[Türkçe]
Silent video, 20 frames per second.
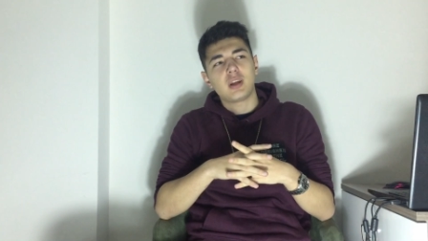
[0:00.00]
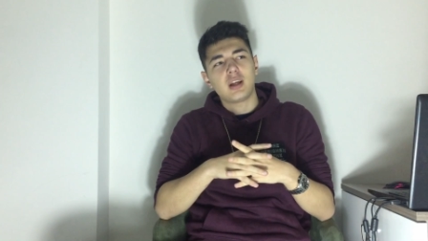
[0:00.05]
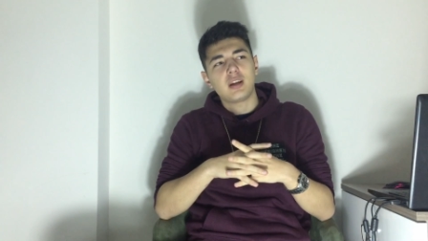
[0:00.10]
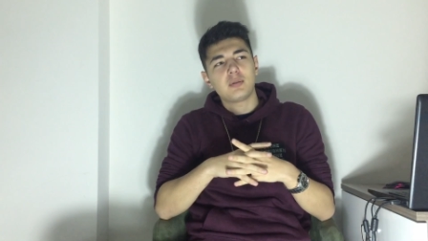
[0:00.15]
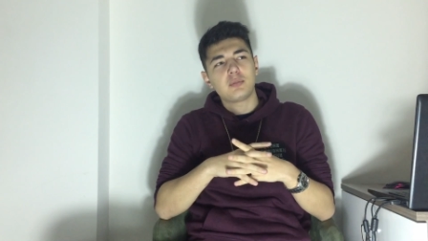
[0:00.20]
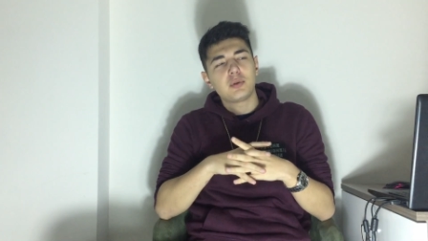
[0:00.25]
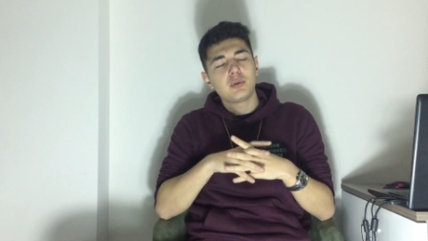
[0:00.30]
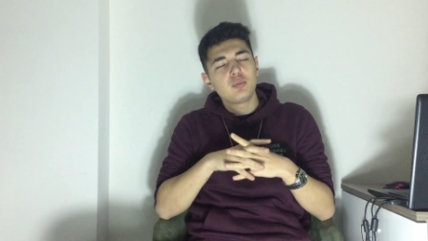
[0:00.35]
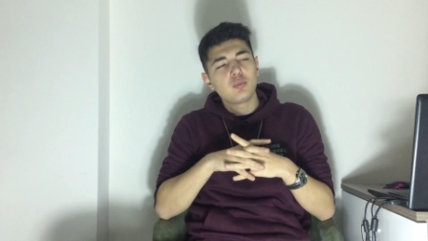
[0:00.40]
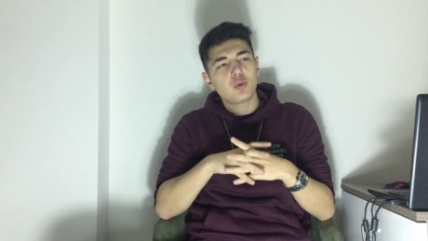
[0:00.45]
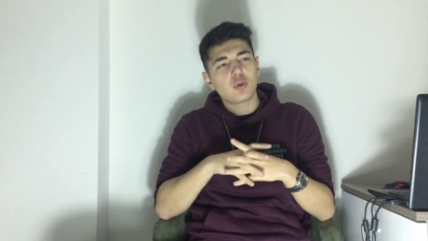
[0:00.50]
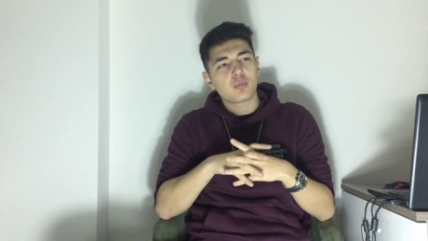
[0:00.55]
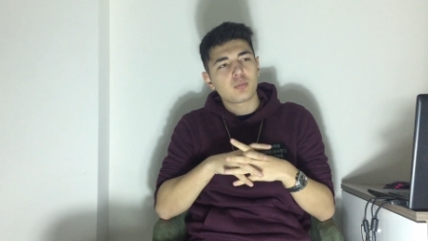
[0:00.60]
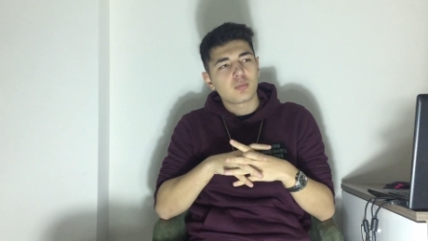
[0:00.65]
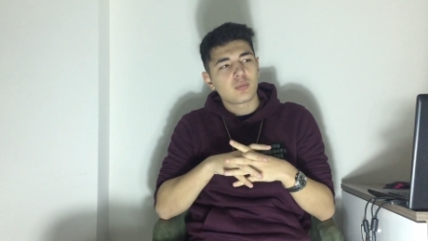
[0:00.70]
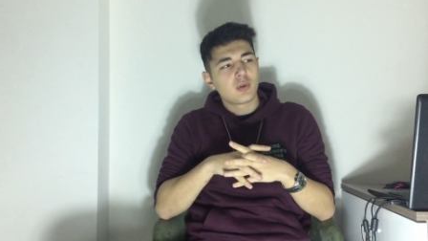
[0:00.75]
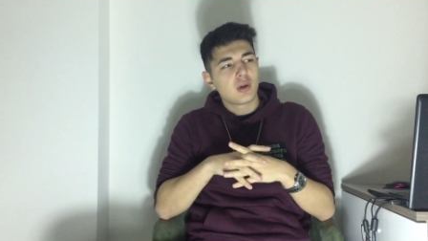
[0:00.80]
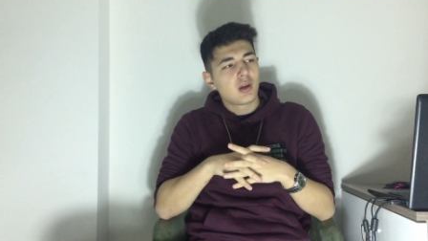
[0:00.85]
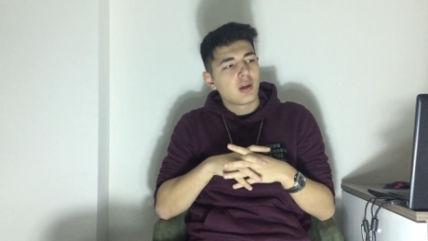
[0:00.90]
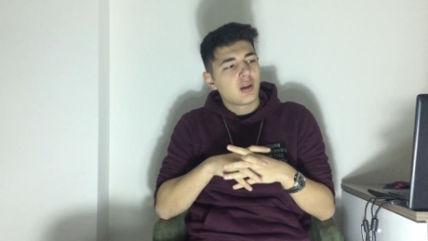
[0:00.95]
yani
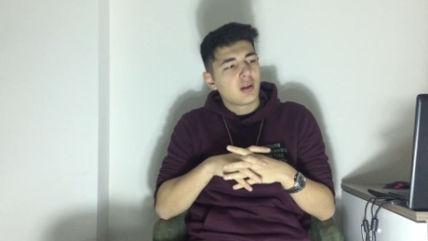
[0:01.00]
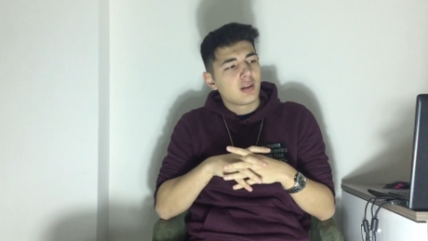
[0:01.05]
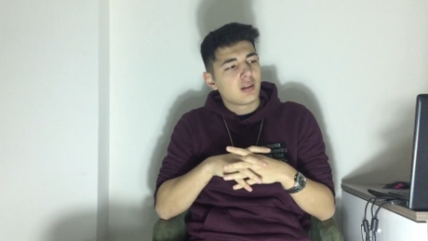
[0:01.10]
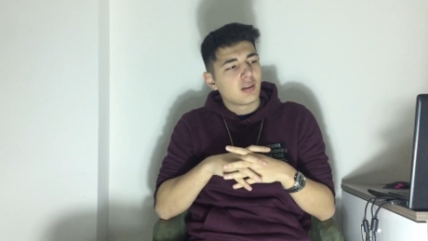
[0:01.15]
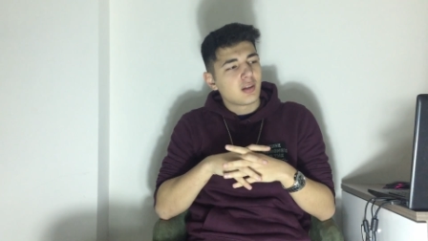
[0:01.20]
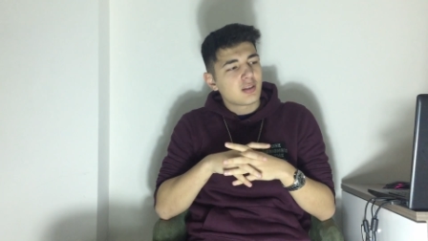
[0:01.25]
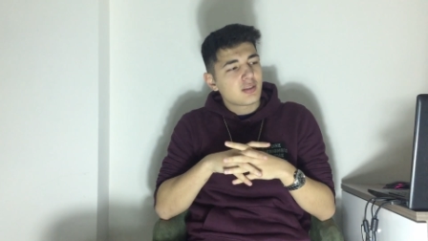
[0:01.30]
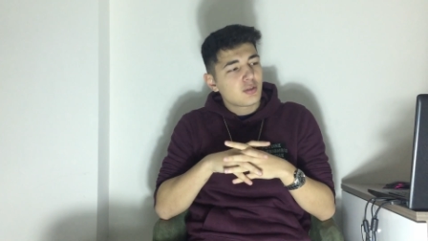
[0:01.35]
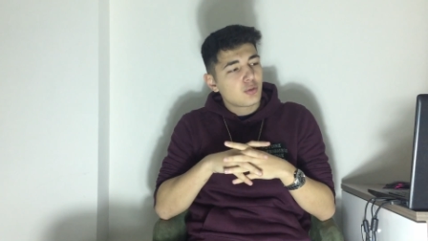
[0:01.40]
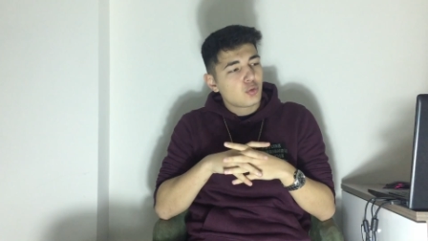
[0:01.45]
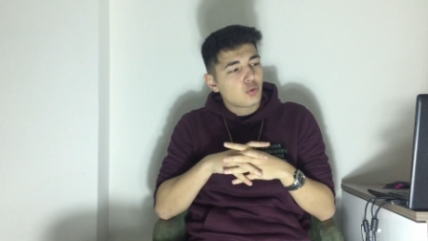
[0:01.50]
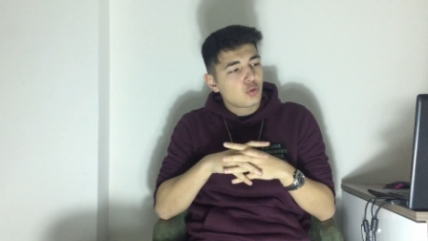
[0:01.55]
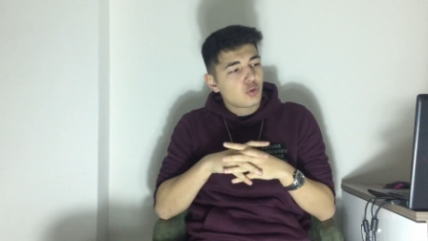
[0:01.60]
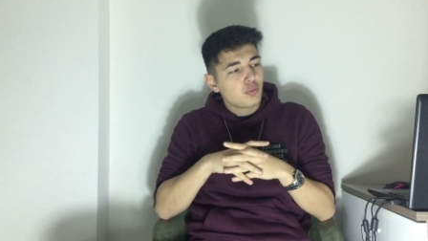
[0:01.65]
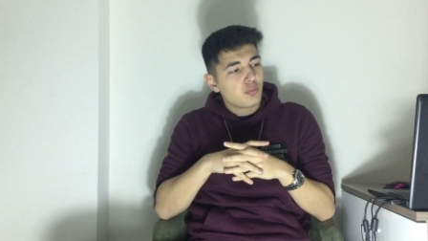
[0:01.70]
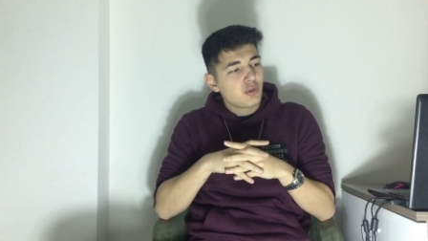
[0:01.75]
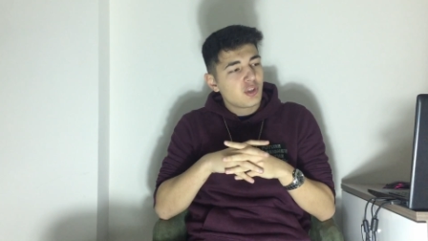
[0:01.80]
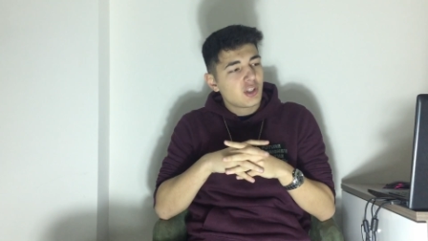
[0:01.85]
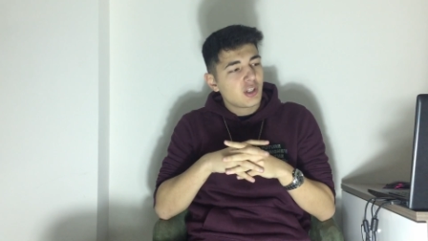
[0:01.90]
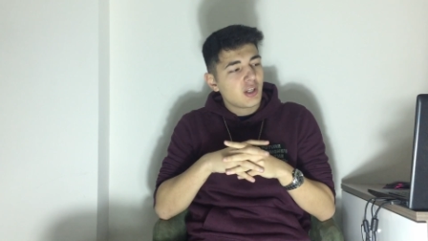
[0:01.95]
bilmiyorum Nasıl
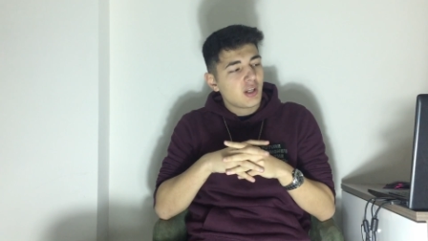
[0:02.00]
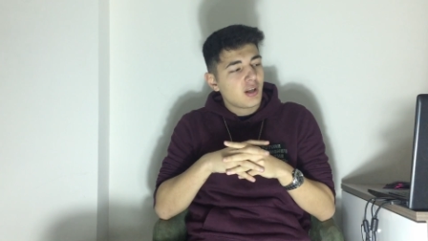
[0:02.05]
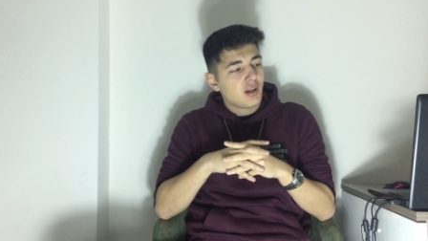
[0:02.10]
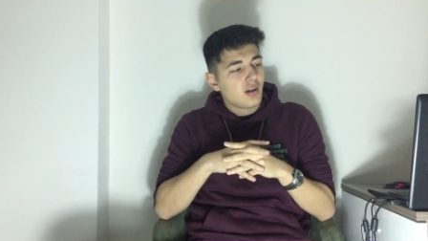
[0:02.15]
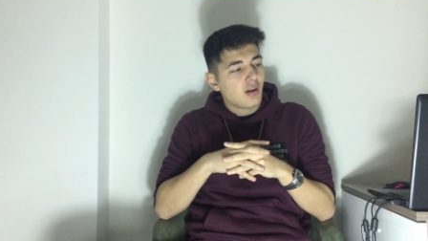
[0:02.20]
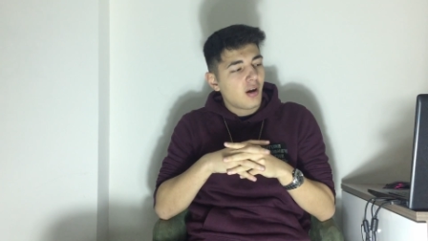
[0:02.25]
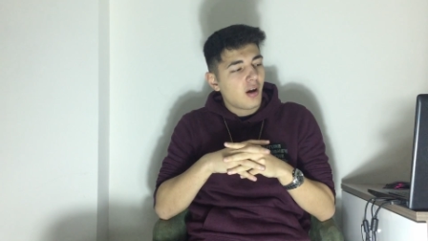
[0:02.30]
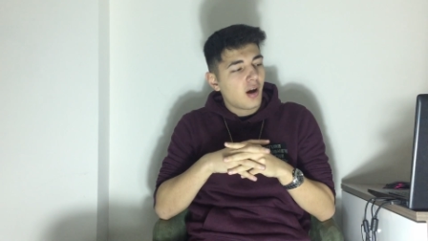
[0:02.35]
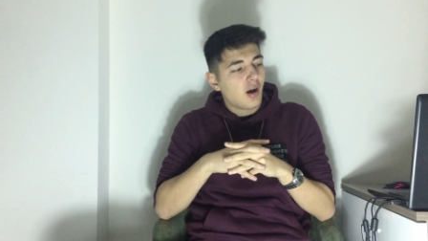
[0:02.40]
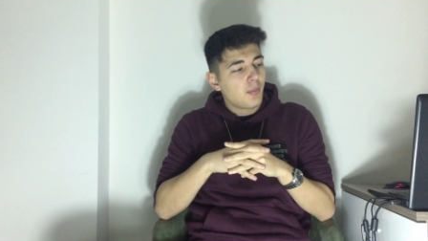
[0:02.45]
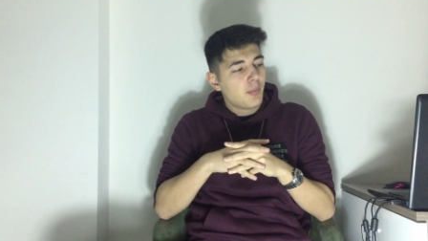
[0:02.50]
düştüm içine